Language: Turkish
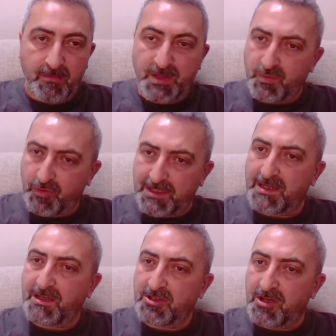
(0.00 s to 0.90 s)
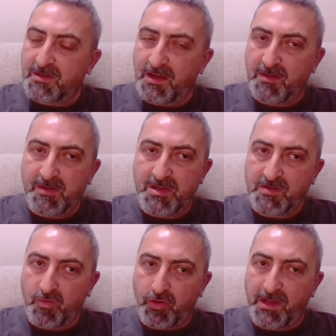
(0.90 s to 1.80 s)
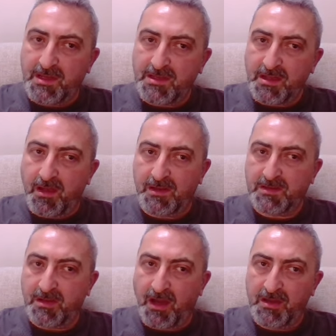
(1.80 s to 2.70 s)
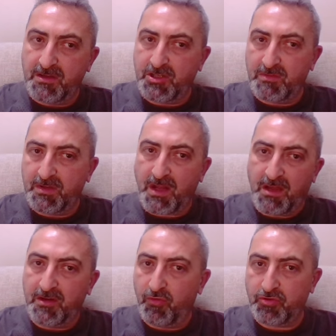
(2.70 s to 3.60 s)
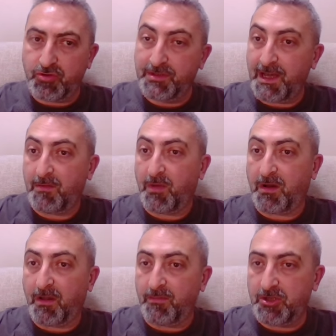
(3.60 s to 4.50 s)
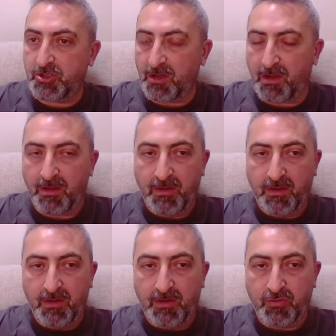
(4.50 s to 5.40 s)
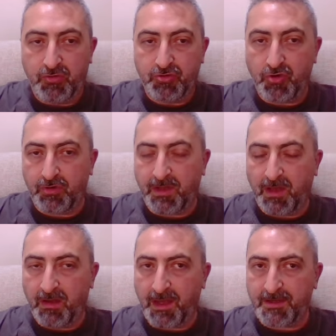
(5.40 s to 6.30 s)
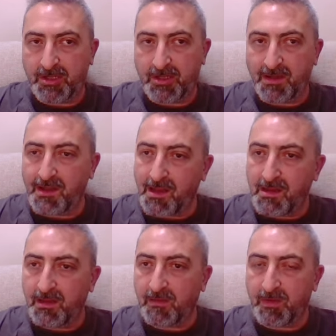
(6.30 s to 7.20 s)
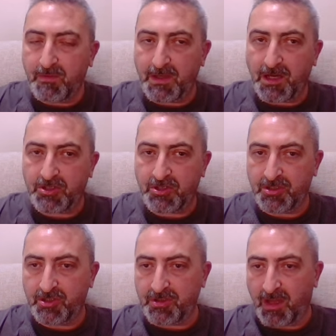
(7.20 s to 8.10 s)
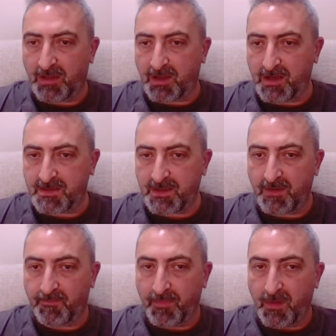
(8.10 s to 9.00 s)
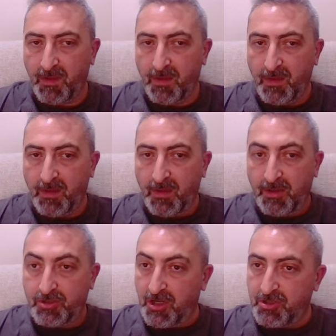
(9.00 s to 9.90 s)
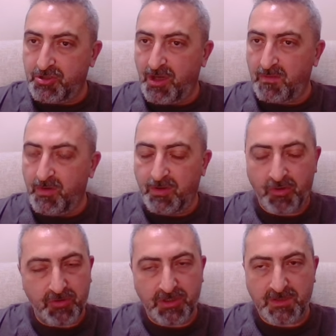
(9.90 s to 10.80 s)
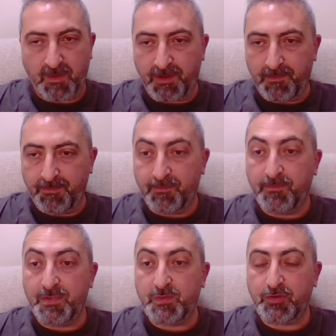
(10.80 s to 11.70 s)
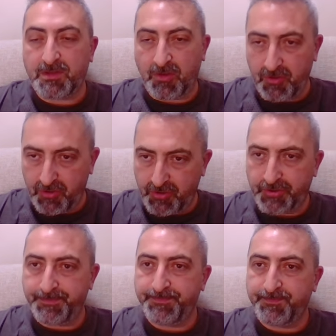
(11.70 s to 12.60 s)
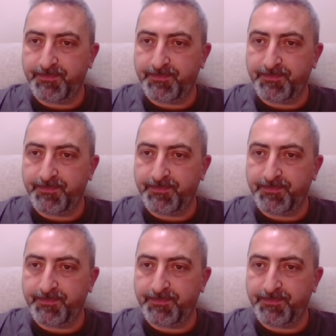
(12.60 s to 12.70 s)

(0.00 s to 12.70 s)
Biz buradayız arkadaşlar takip edeceğiz. Modern İsa'da hazır hayırlı şimdi de hayırlı olsun diyelim bakalım inşallah. Kurucu orta gerçekten de dediği gibi birkaç yıl içinde halka arzına çalışacak mı? Göreceğiz bakalım. Biz buradayız görüşürüz.